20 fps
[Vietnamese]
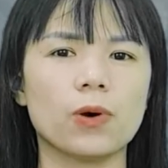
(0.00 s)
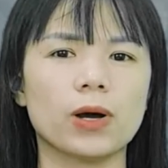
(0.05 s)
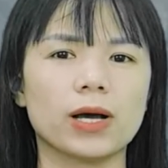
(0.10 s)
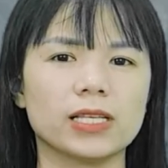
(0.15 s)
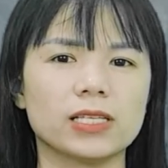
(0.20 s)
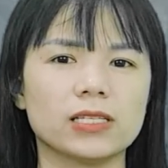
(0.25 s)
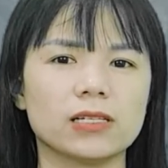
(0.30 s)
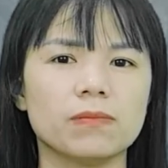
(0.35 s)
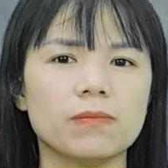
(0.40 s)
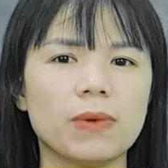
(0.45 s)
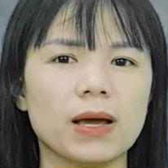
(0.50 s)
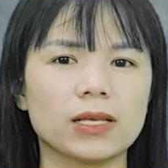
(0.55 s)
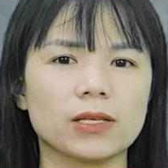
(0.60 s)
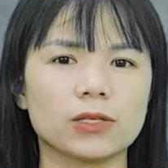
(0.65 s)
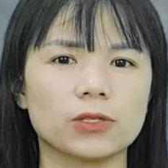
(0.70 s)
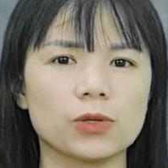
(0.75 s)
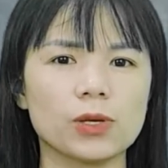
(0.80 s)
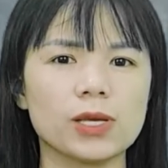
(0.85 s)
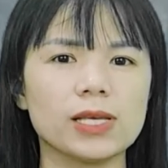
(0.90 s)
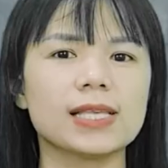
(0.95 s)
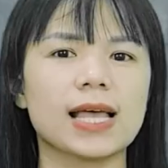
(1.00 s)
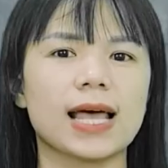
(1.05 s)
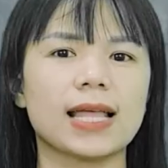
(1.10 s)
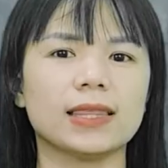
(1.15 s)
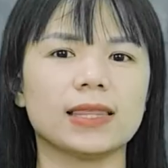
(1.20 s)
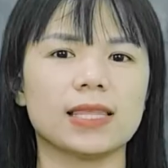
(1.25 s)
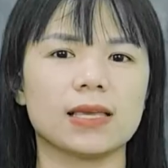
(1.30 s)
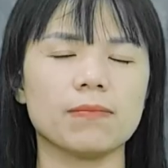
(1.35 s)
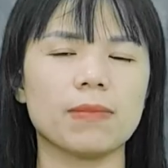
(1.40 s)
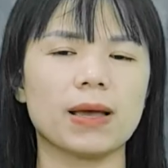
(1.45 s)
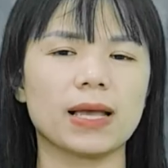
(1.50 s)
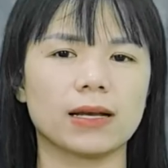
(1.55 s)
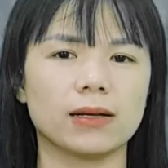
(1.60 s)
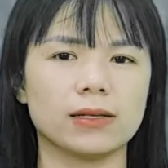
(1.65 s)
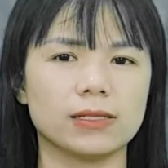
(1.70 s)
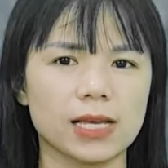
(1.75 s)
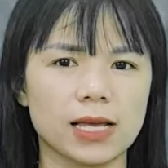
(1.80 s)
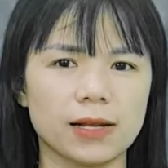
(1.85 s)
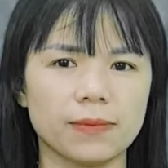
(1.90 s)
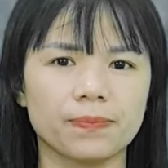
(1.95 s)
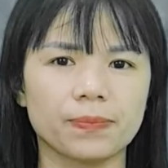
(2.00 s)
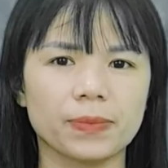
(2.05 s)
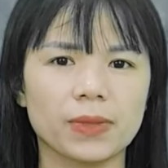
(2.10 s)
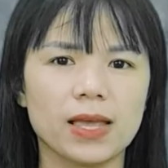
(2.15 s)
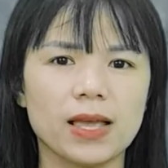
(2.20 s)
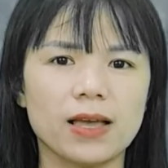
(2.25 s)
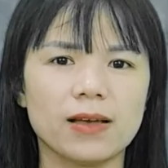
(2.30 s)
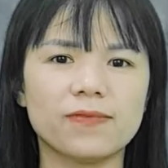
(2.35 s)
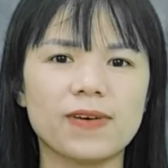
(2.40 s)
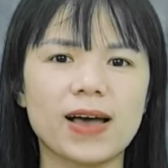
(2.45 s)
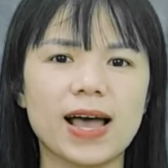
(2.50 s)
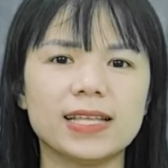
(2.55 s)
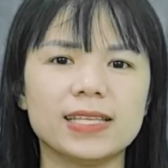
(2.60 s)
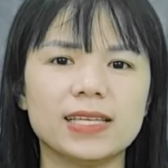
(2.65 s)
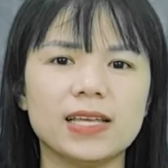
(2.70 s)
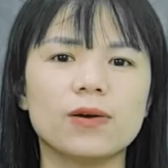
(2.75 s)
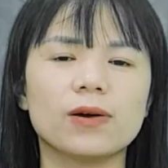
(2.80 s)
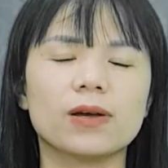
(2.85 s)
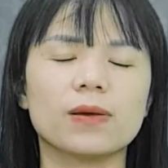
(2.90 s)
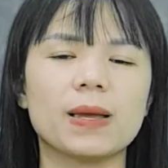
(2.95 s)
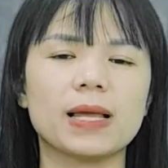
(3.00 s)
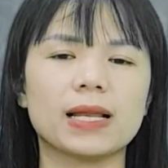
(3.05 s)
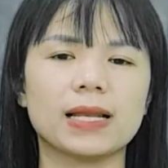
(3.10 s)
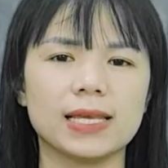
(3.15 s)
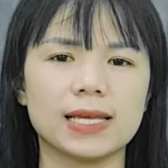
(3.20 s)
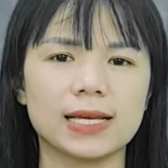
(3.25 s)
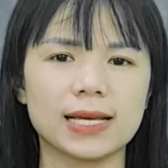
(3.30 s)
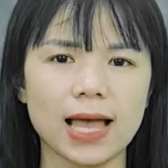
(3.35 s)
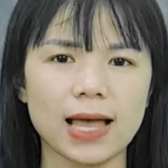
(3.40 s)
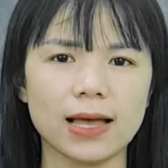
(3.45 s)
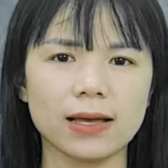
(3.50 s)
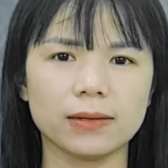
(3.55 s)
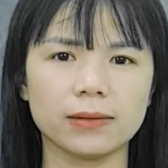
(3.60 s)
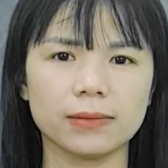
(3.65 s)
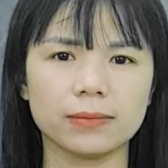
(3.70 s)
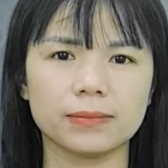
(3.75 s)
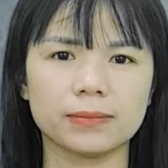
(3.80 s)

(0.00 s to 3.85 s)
của cái chứng bệnh suy giãn tĩnh mạch ở chân và nhiều cái bệnh lý khác.